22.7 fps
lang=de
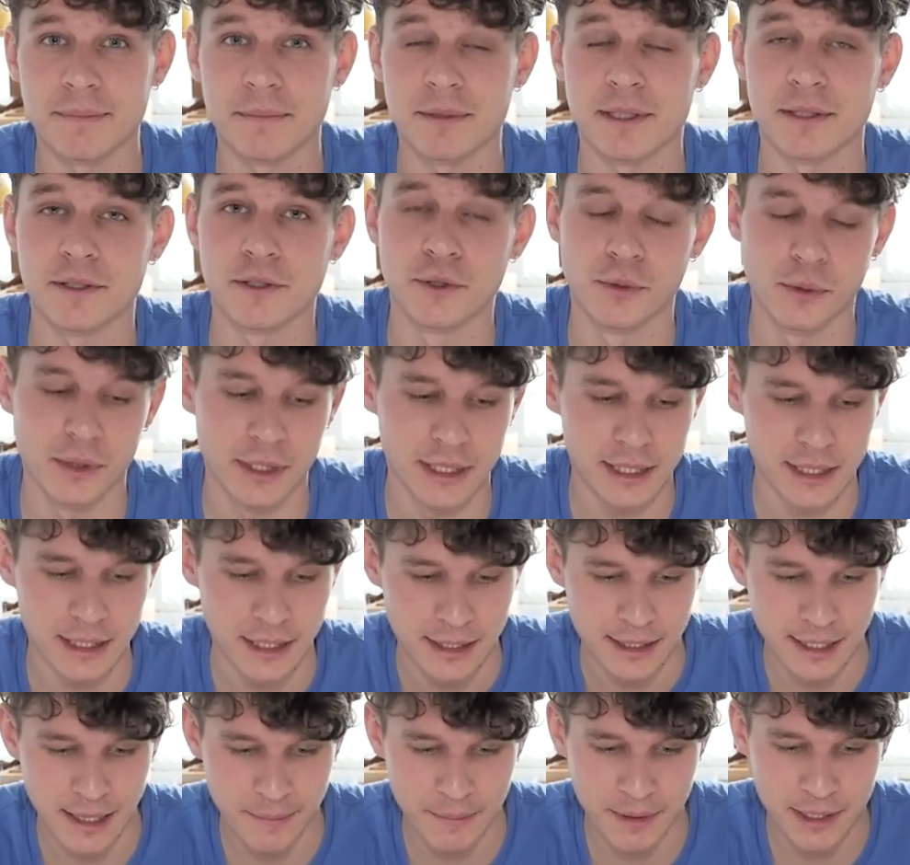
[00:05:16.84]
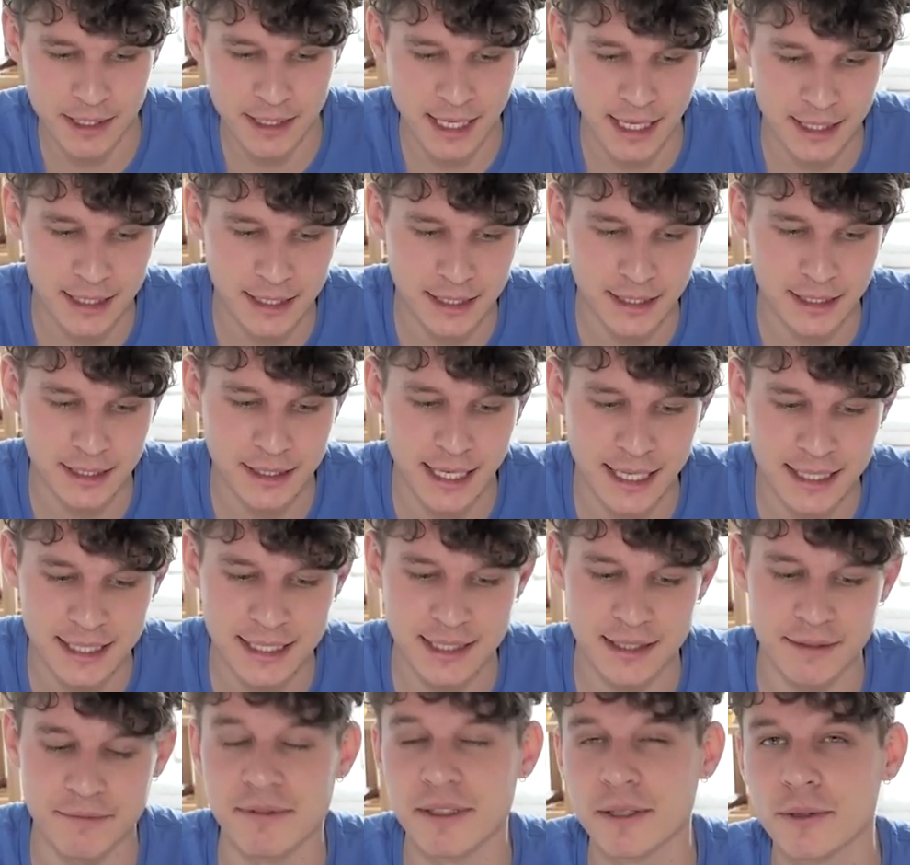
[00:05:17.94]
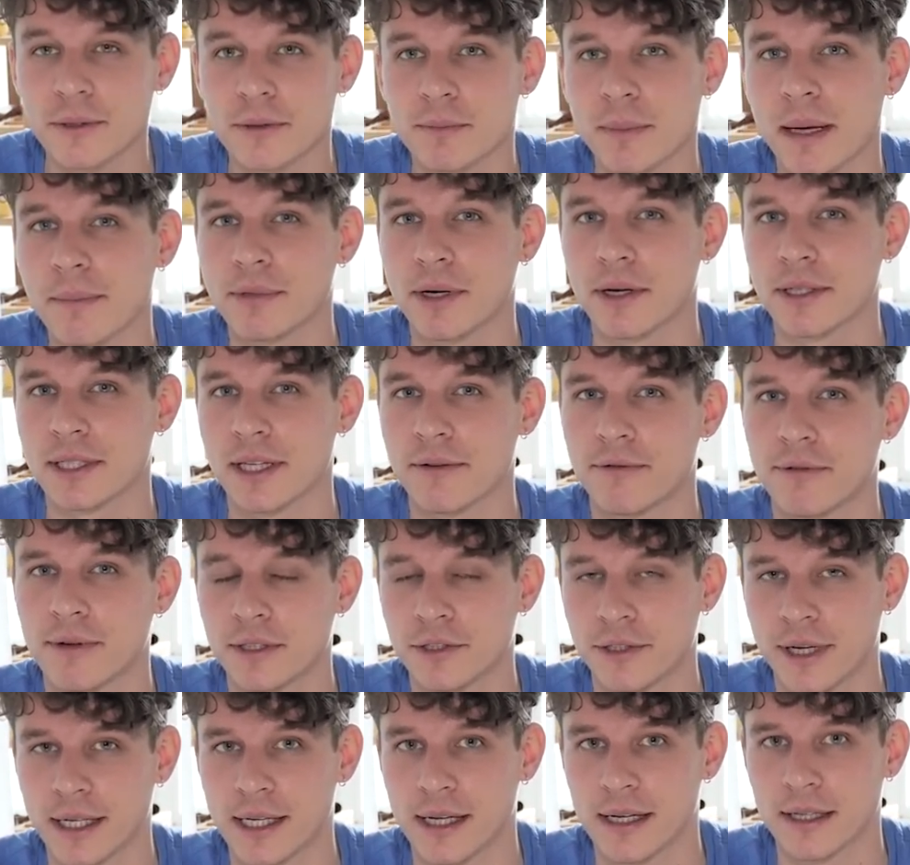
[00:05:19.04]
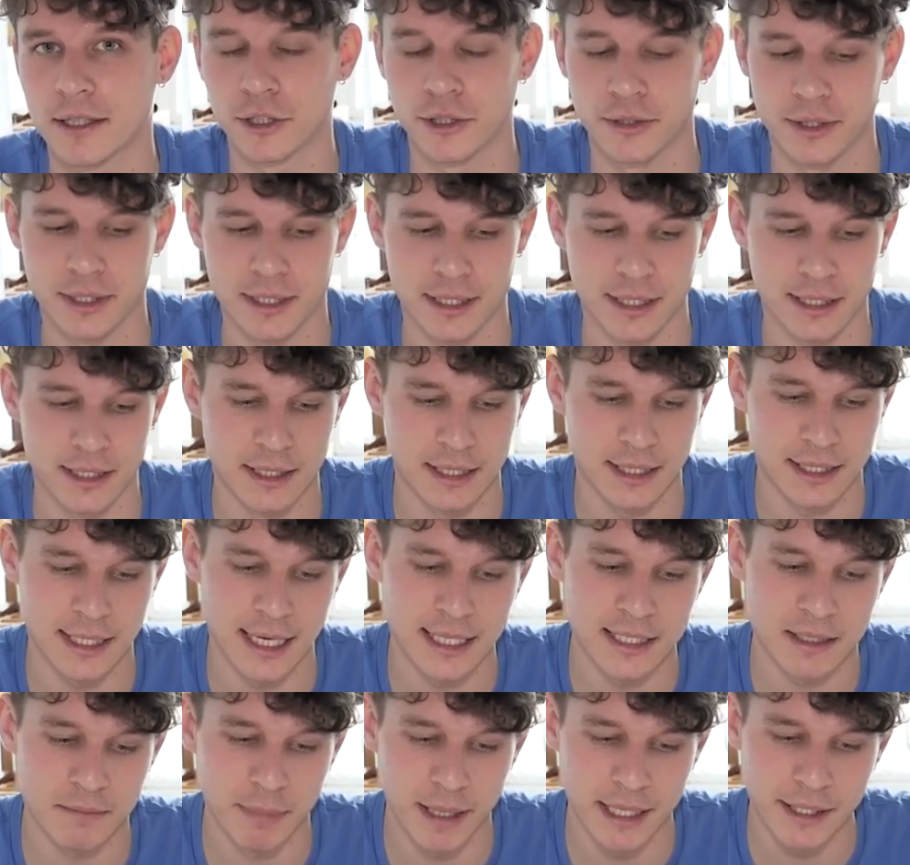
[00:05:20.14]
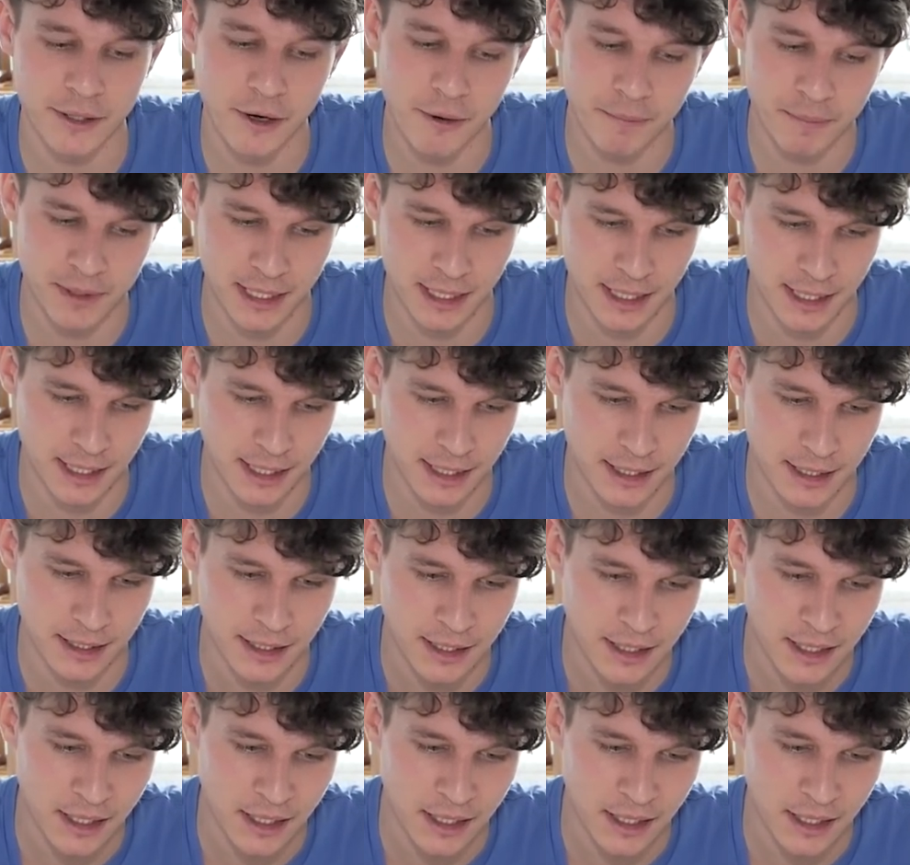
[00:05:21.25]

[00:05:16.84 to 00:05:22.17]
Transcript: gibt es ein Tool, damit kann ich testen, wie gut mein Browser vor Tracking geschützt ist. Das heißt Panopticlick.